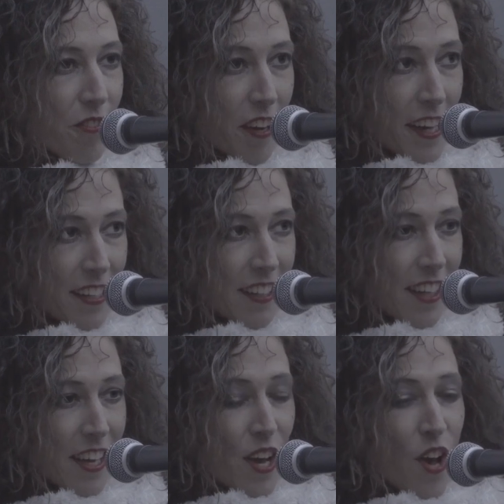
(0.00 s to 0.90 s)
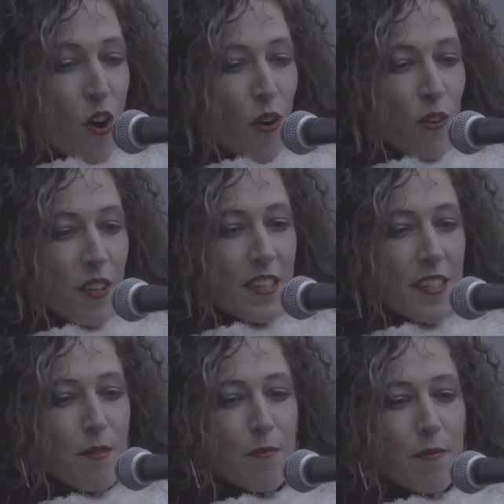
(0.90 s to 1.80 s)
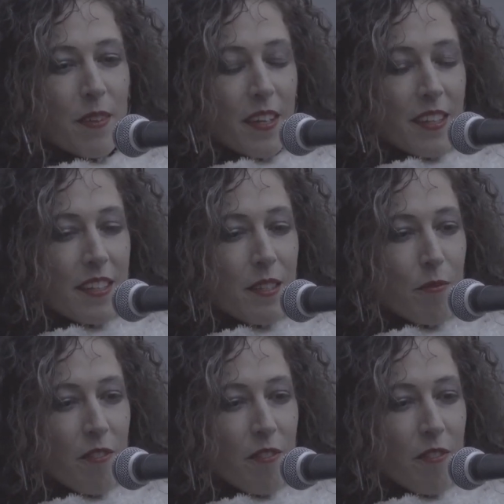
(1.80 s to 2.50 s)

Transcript: Feld und in diesem, in diesem